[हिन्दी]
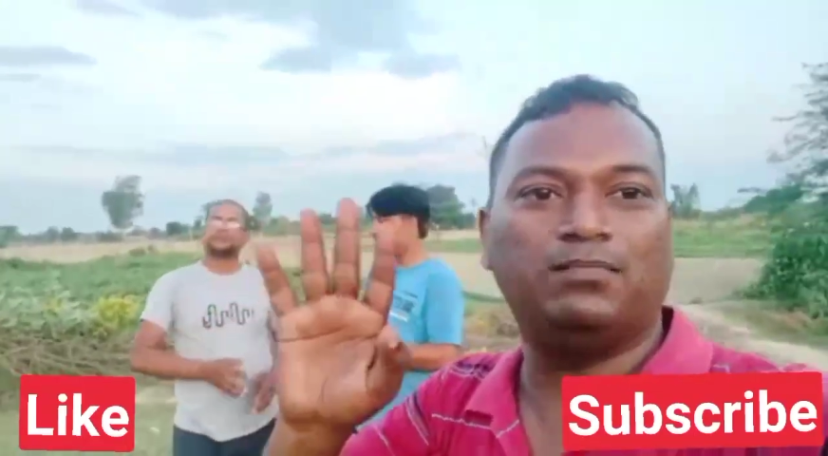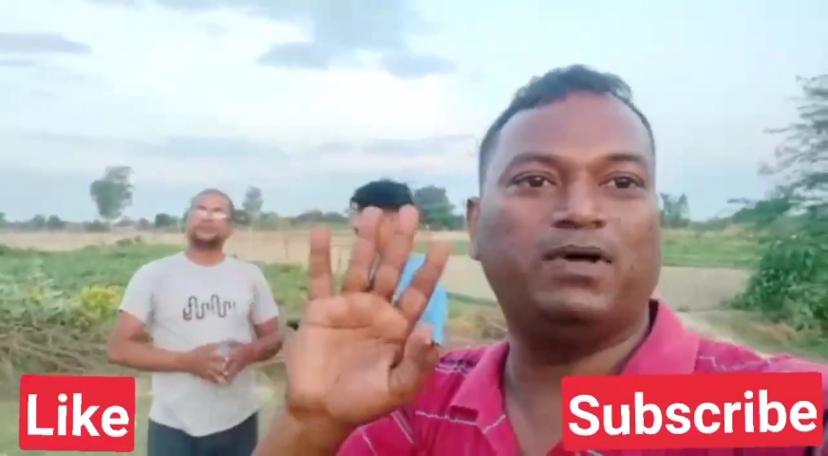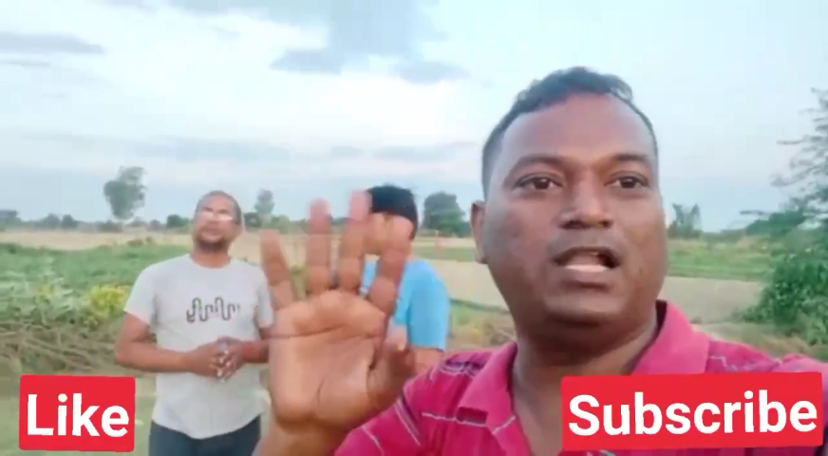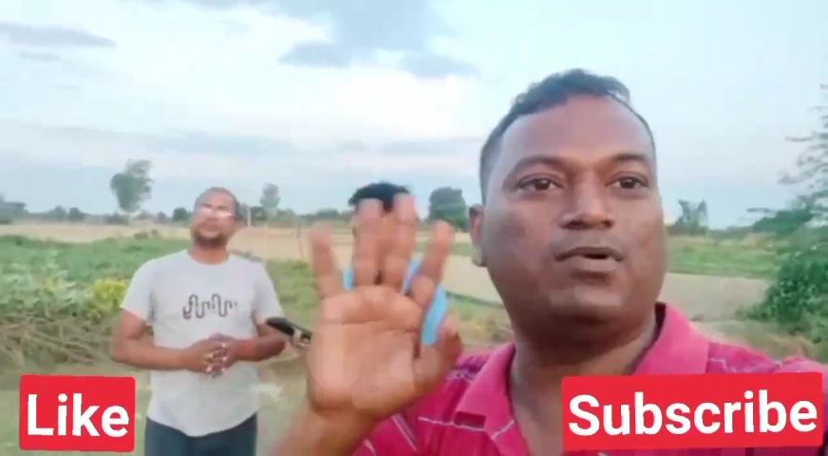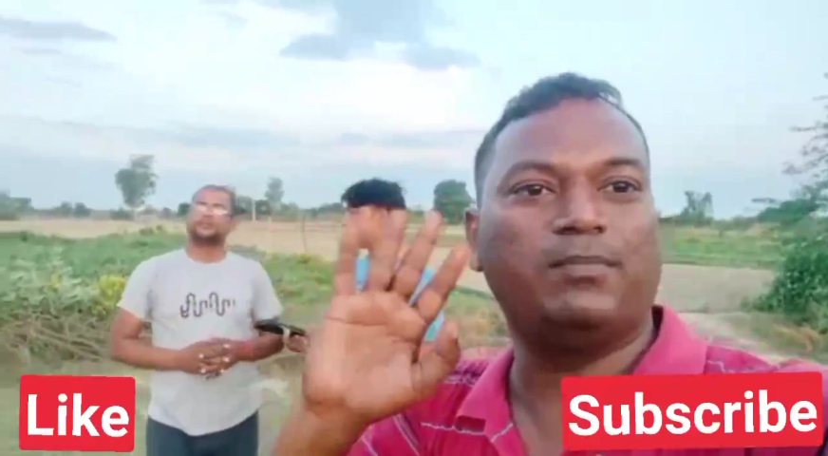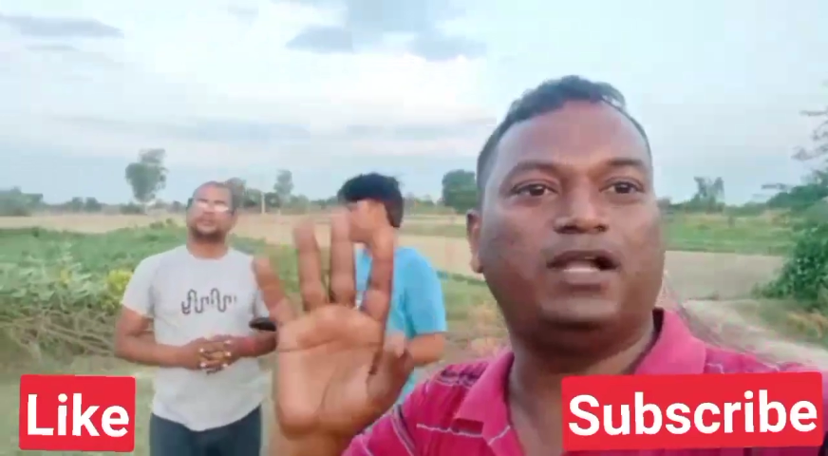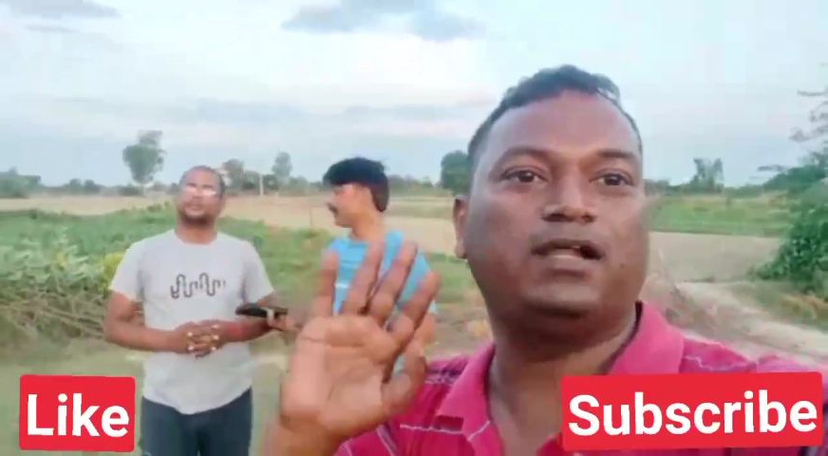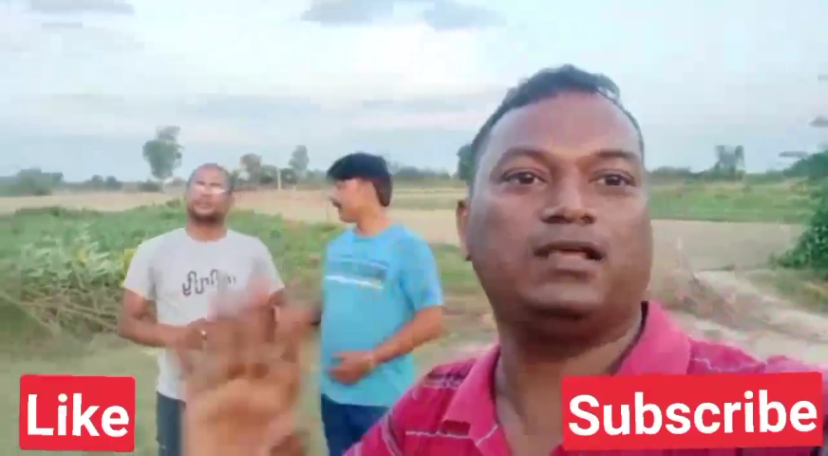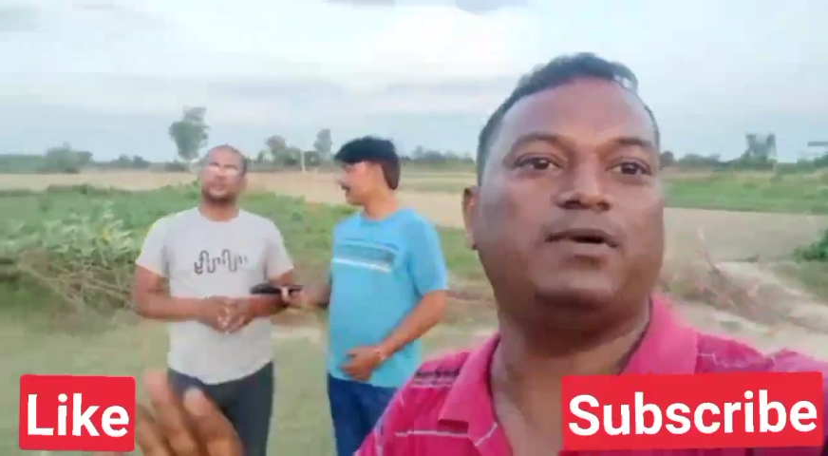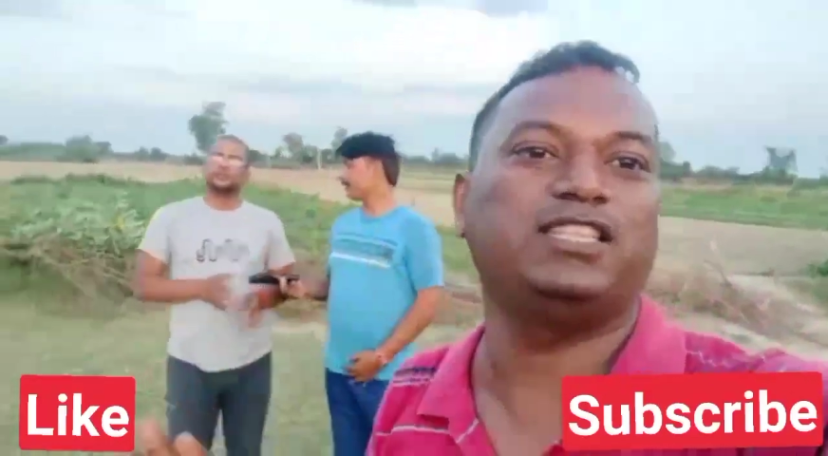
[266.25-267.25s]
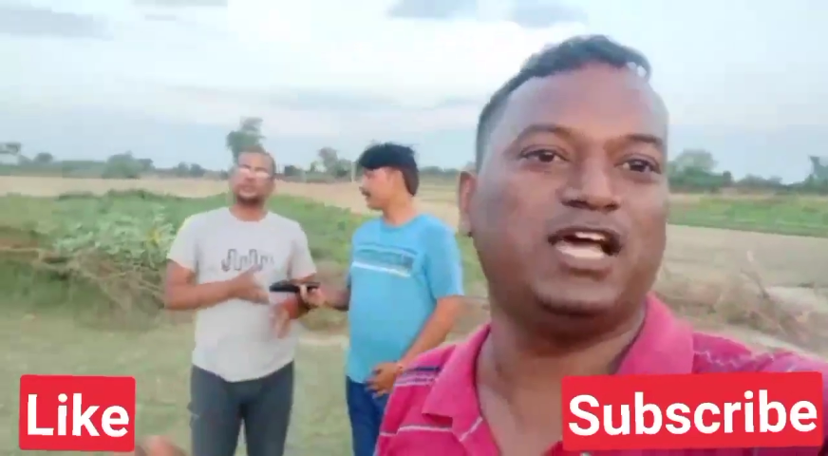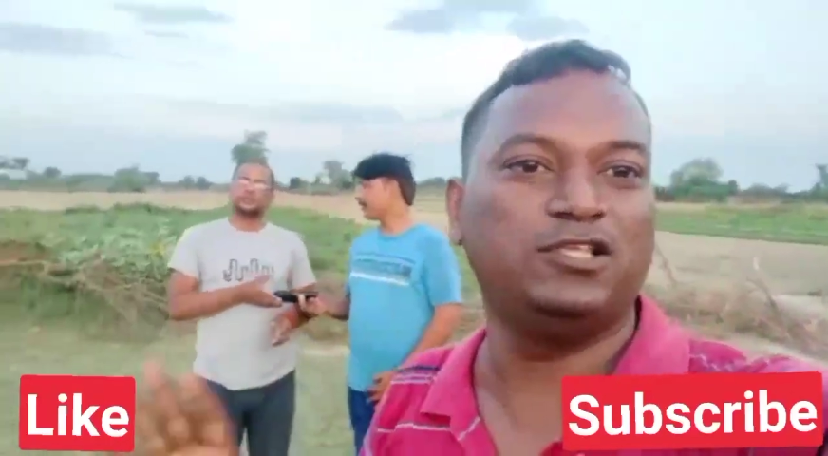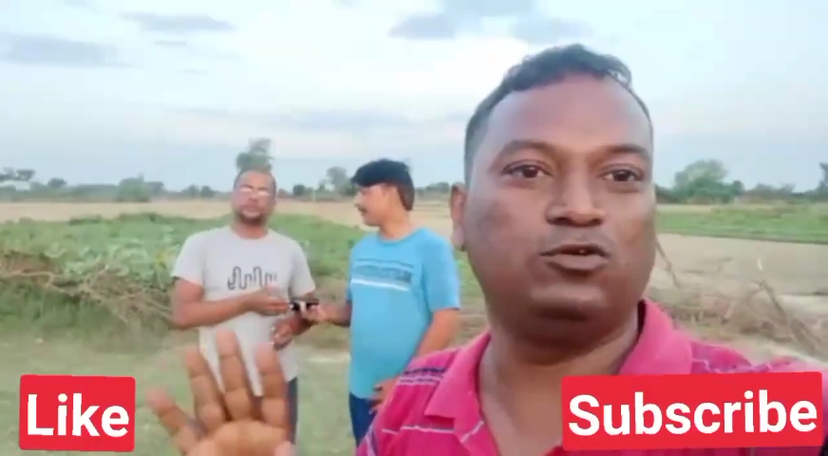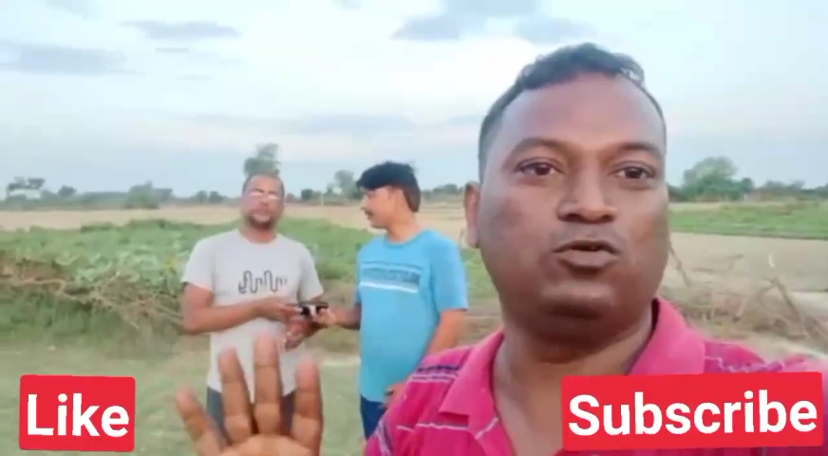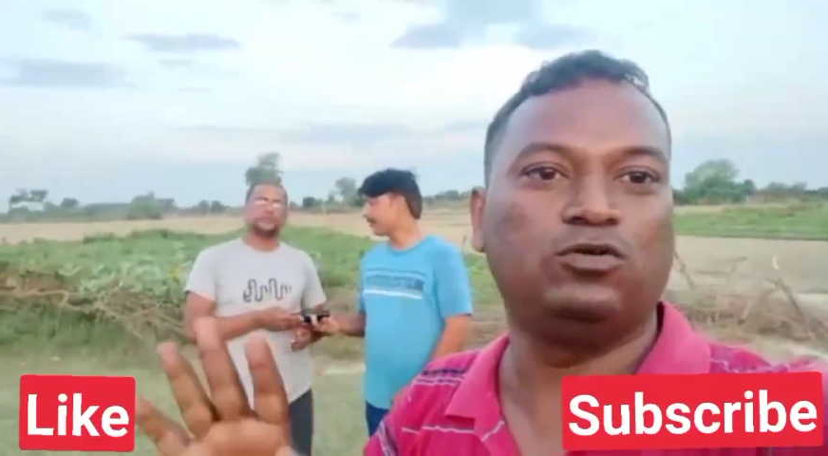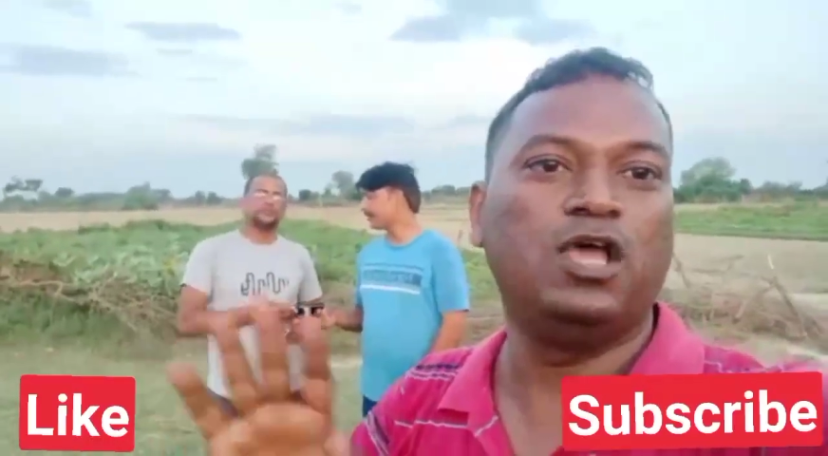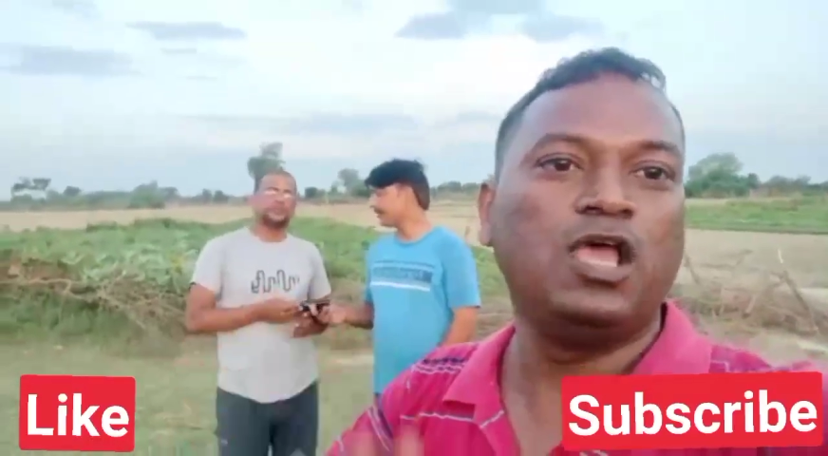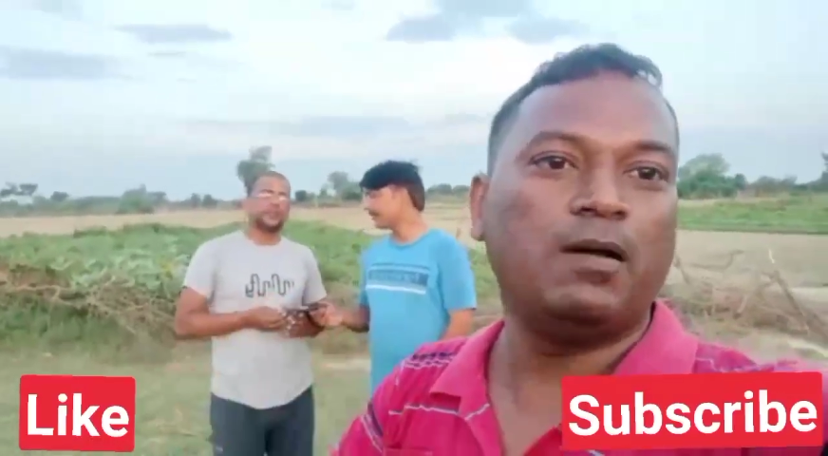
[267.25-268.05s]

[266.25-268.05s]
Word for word: मतलब कमेंट करके बताएं जरूर